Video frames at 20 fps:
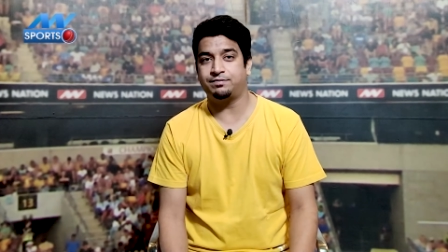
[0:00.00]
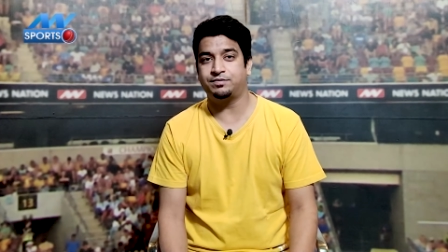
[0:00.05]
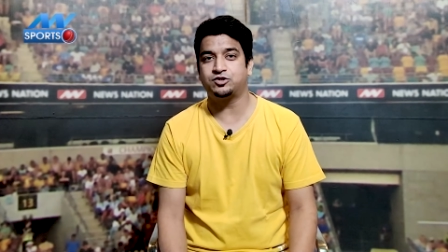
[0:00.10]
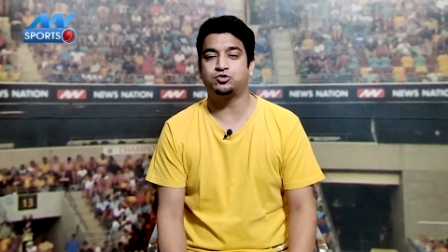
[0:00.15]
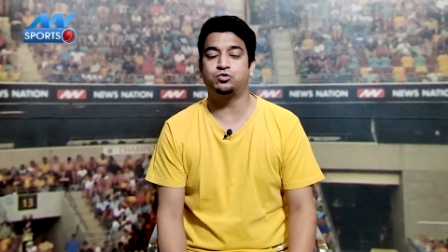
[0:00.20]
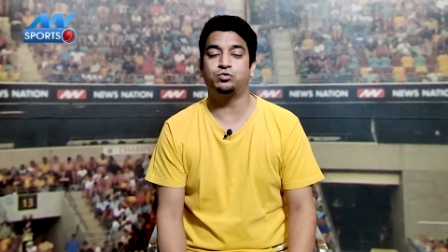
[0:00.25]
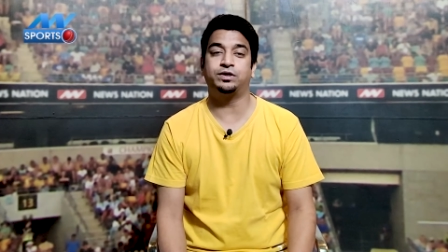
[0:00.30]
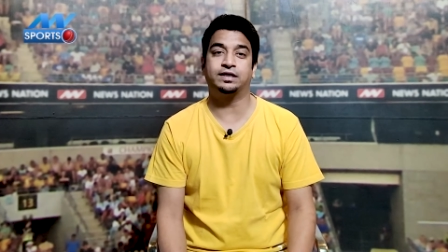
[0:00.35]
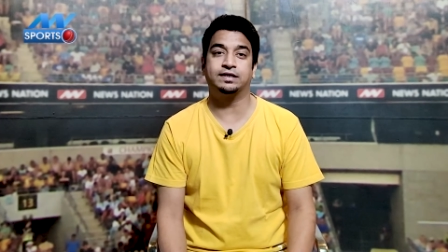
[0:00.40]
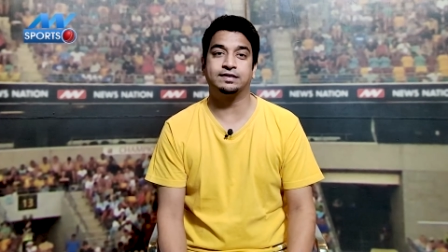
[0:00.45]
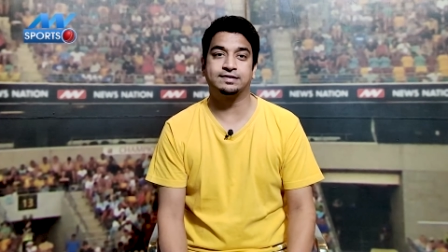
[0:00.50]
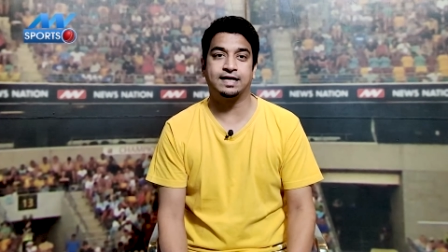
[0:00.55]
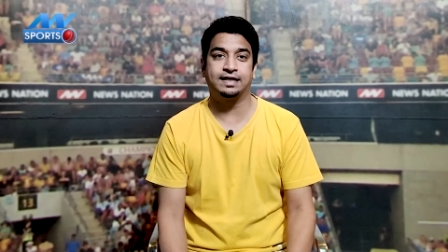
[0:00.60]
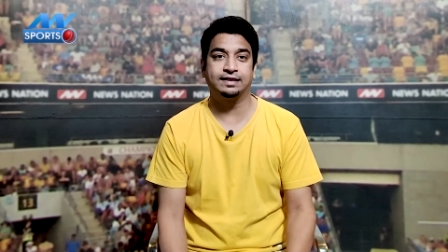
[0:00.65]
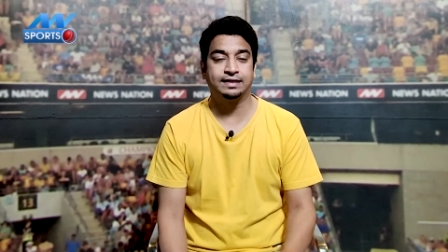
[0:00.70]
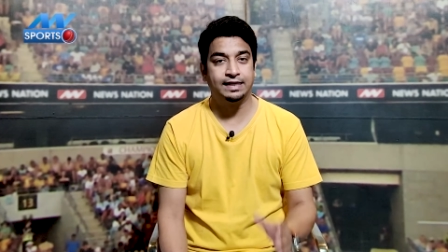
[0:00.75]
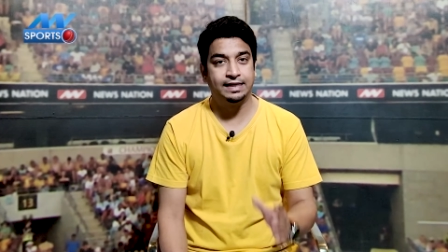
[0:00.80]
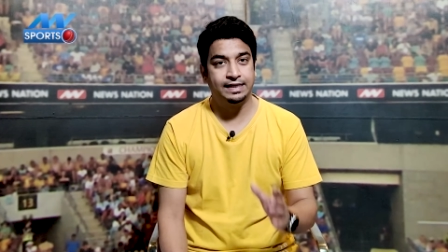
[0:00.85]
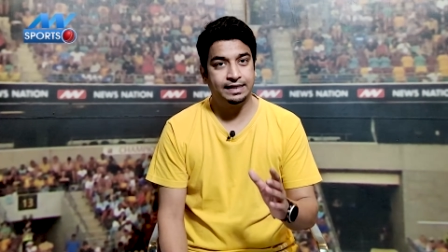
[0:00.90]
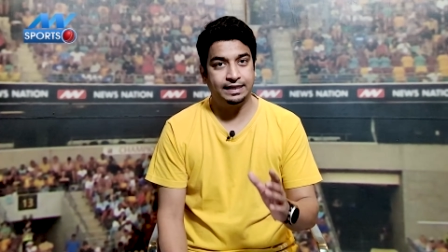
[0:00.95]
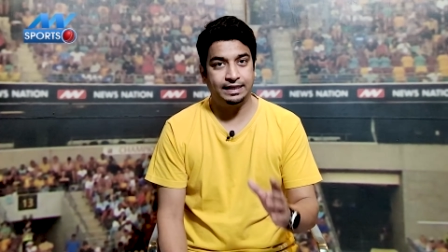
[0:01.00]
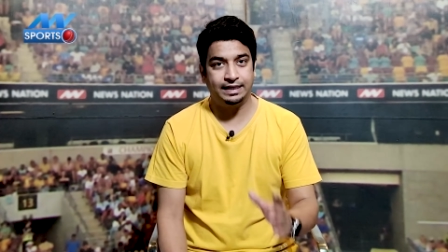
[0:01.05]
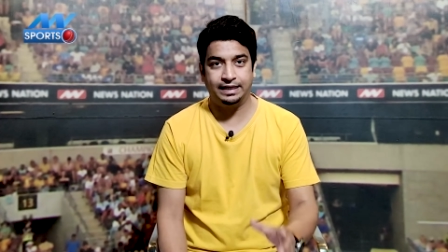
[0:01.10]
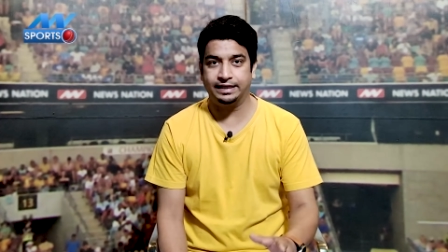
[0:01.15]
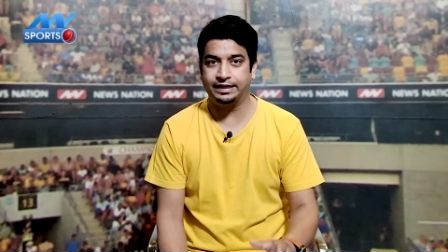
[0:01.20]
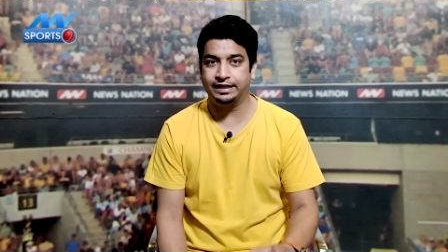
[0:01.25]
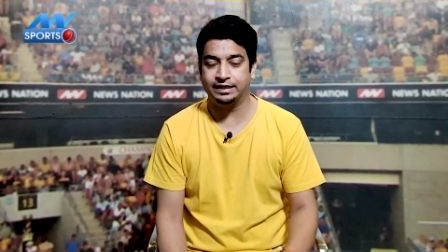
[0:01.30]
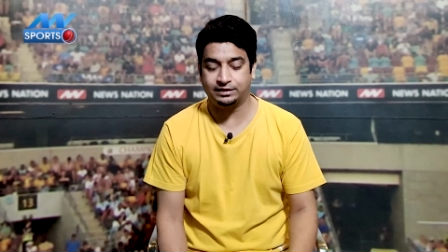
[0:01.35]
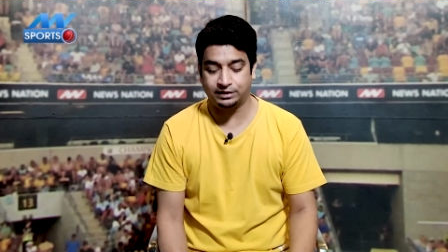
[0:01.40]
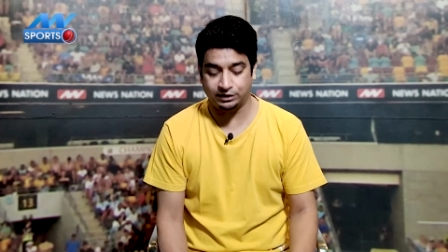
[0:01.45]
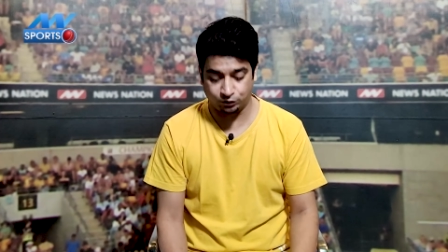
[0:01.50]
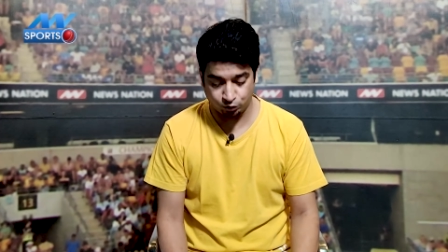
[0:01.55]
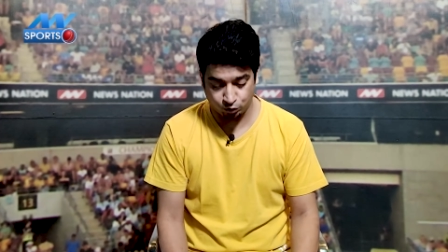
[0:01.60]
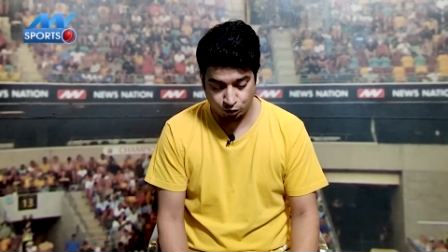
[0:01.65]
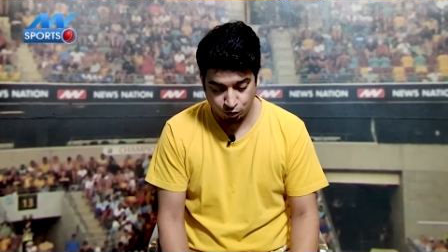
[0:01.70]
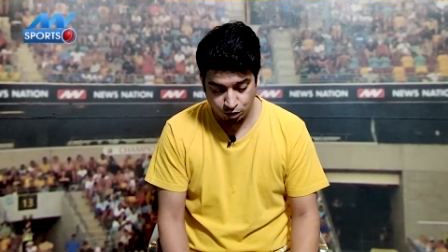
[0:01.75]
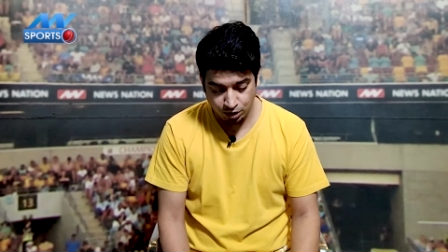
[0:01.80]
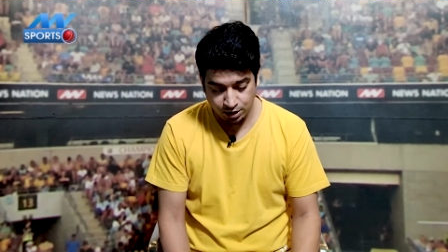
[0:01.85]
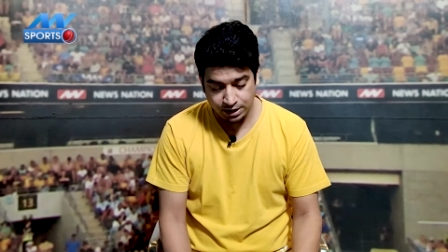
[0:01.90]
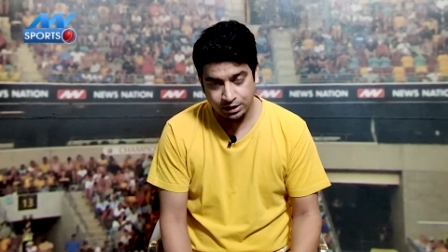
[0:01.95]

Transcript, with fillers: एम एस धोनी के साथ ले रहे थे तो